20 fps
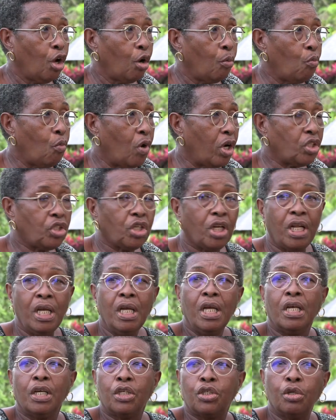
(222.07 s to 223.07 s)
Moi, je,
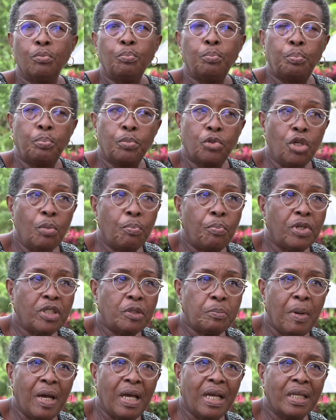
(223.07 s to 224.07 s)
ne
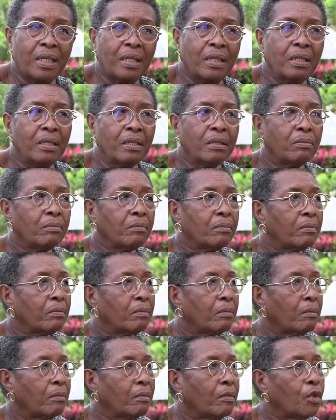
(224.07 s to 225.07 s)
pense pas être
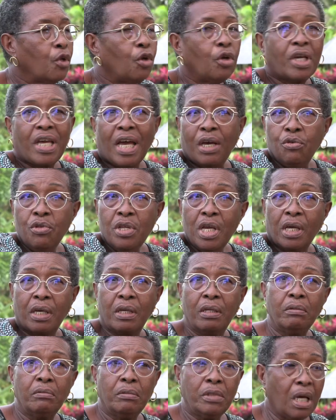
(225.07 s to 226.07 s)
un cas unique.
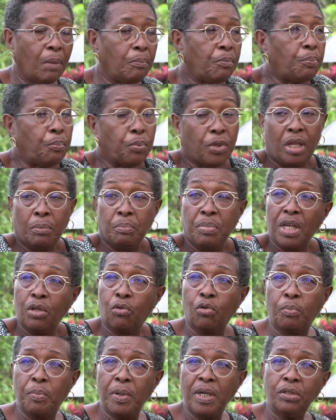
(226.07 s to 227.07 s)
Il y a peut-être bien
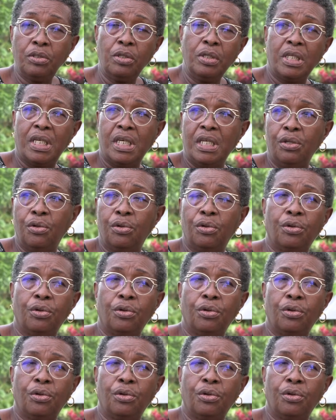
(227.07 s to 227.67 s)
d'autres personnes qui